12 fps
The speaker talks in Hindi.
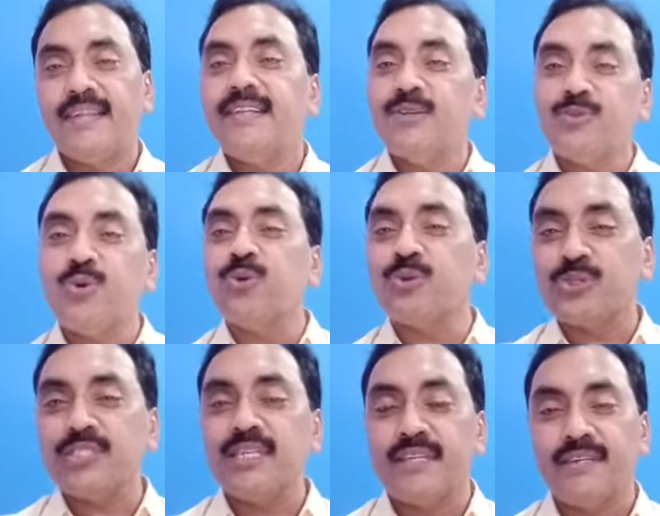या दो
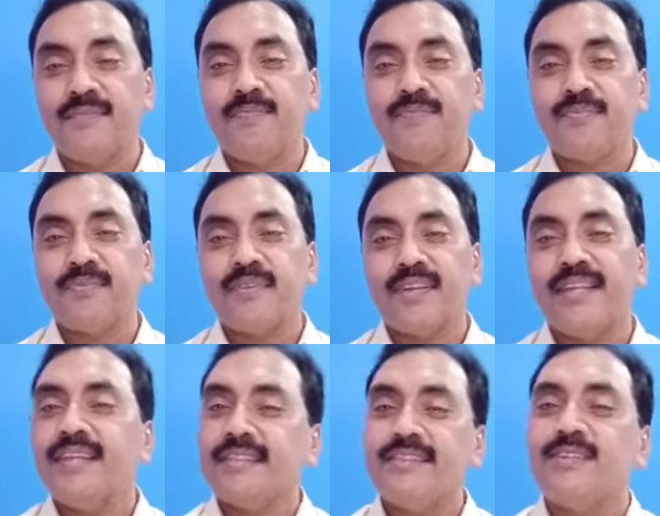कुर्सी
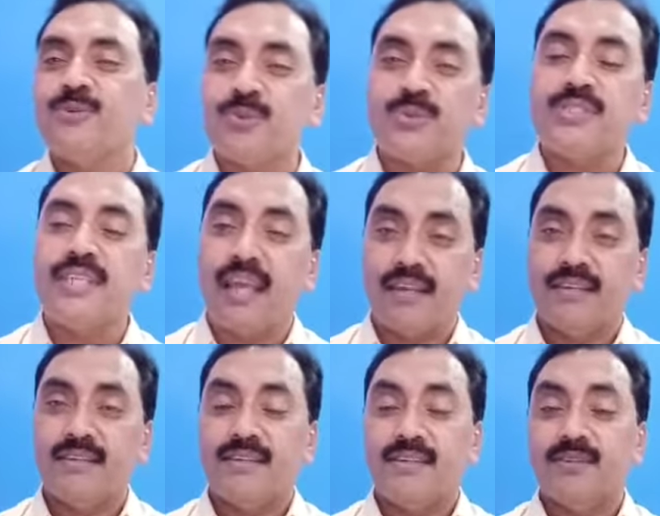या तीन कुर्सियां
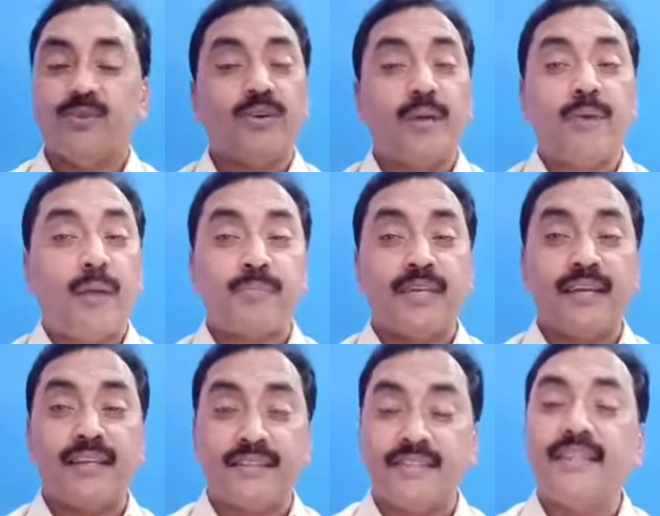क्योंकि अब आपके
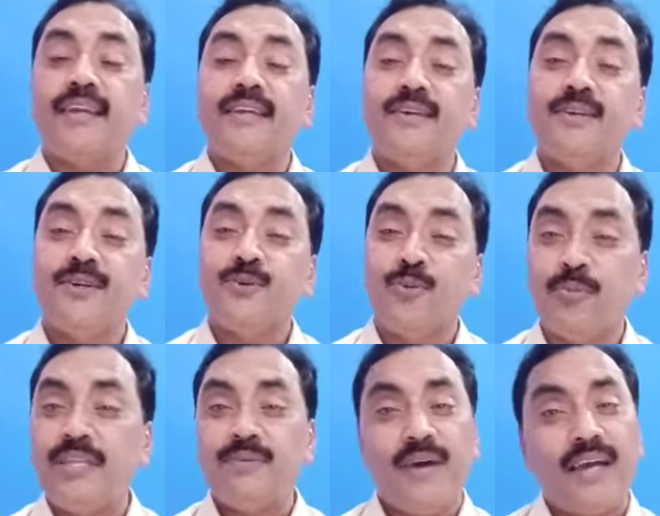यहाँ कितने
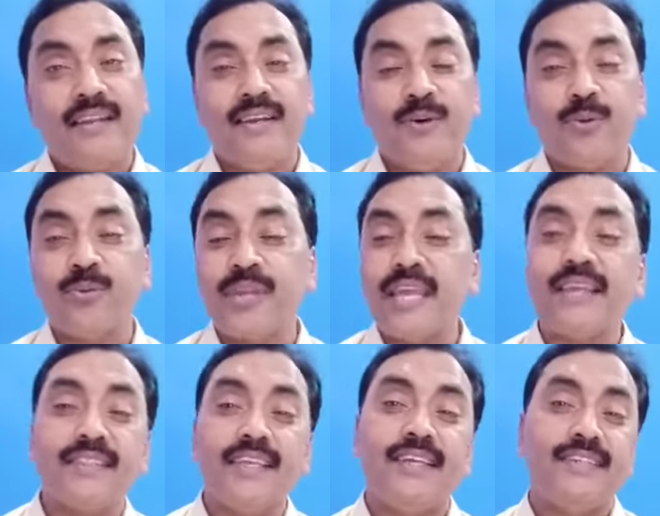उम्मीदवार हैं और उनके
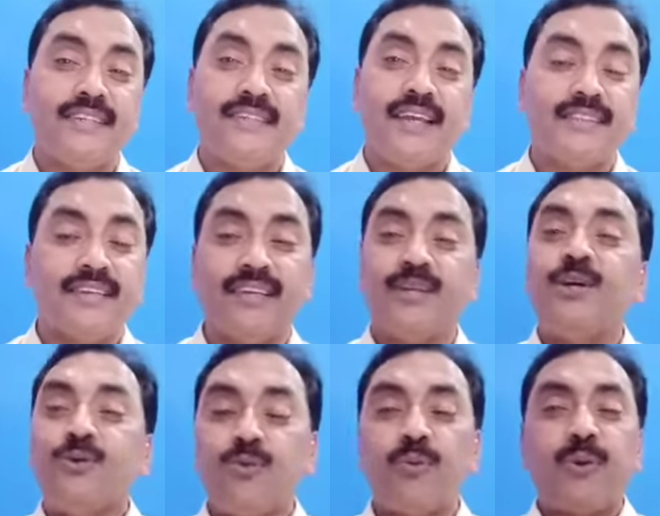कितने एजेंट आते हैं
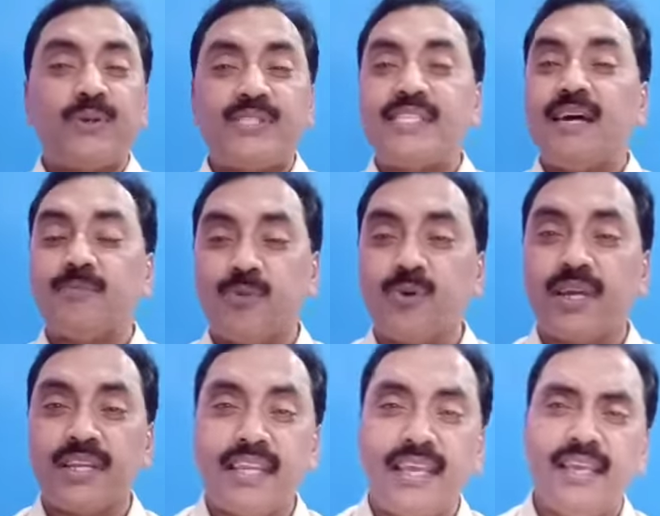वो व्यवस्था आपको
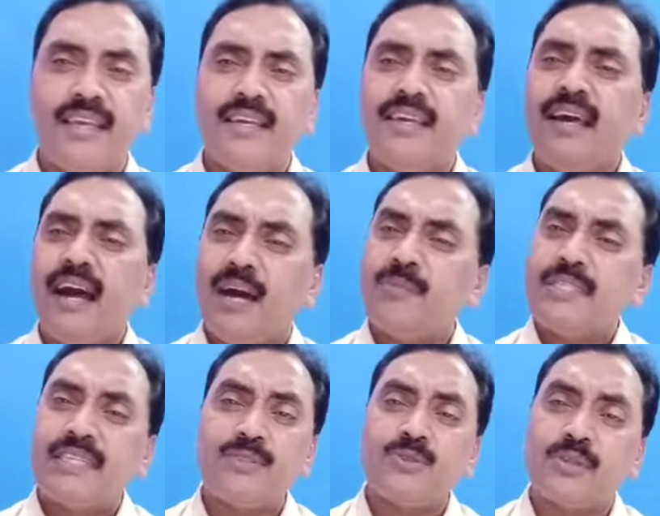करनी है हम
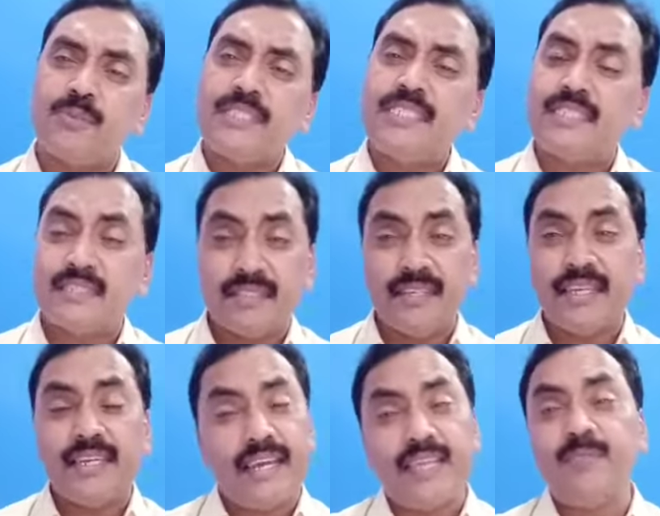इतना तो समझ ही सकते हैं
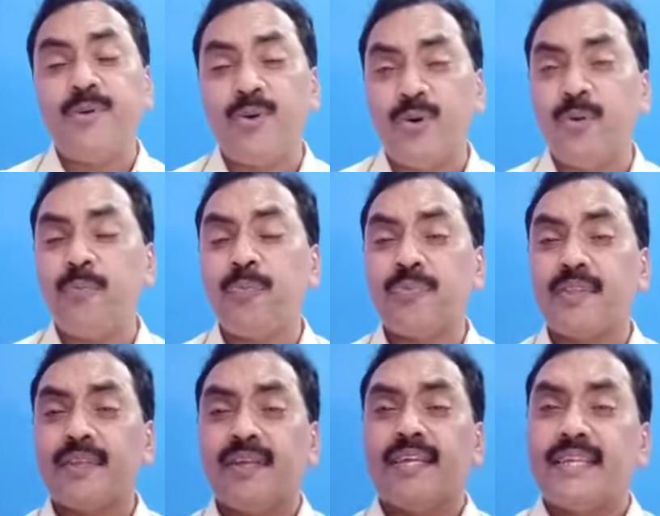कि कहीं भी हो
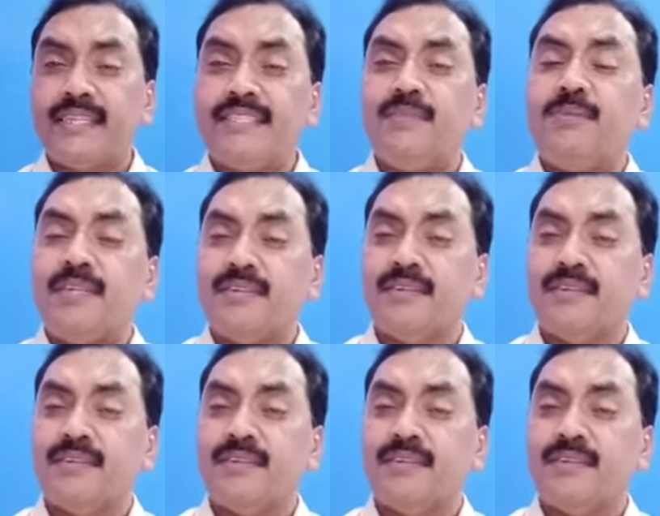किसी भी